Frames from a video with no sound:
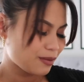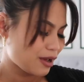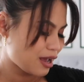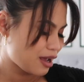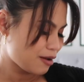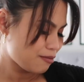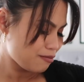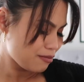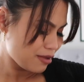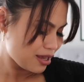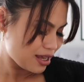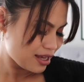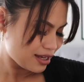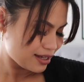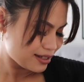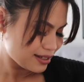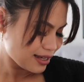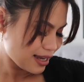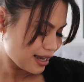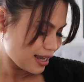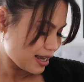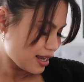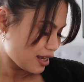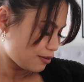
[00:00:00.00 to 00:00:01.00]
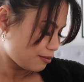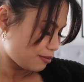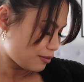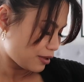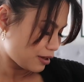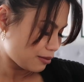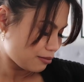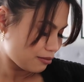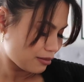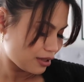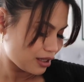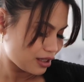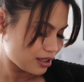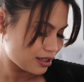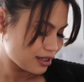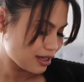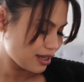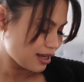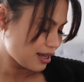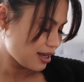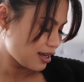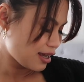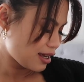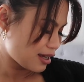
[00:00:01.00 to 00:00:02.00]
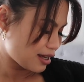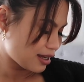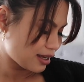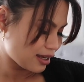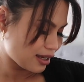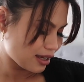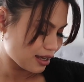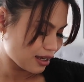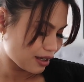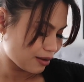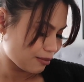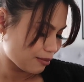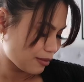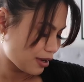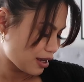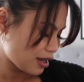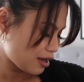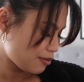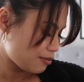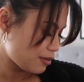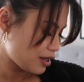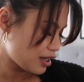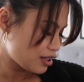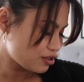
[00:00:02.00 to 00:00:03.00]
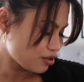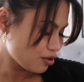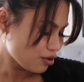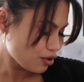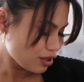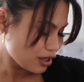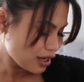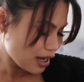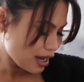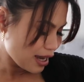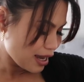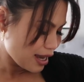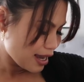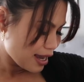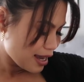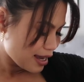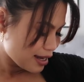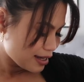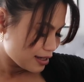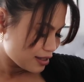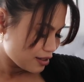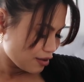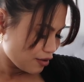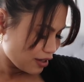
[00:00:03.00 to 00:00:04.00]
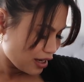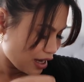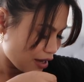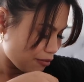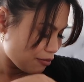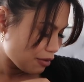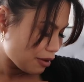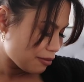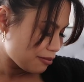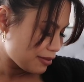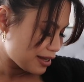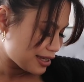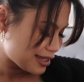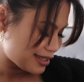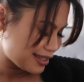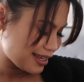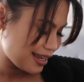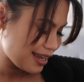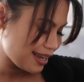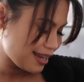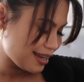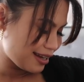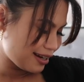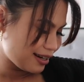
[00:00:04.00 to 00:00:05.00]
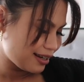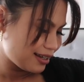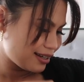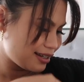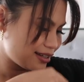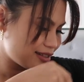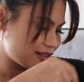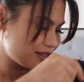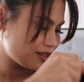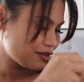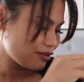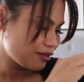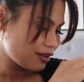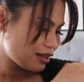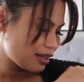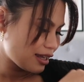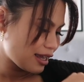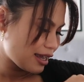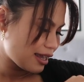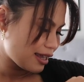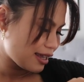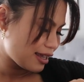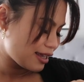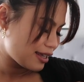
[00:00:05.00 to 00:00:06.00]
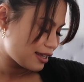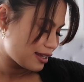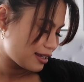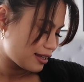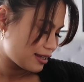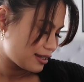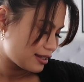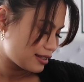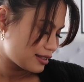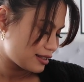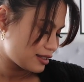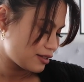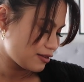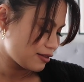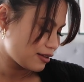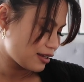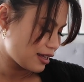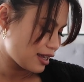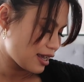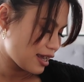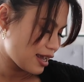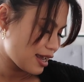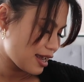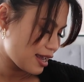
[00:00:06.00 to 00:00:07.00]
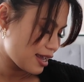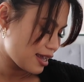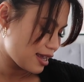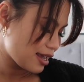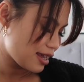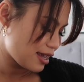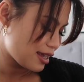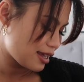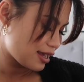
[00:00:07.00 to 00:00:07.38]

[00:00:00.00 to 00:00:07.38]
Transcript: mami sayang mami sayang mami it's okay it's okay mami see ya it's okay it's okay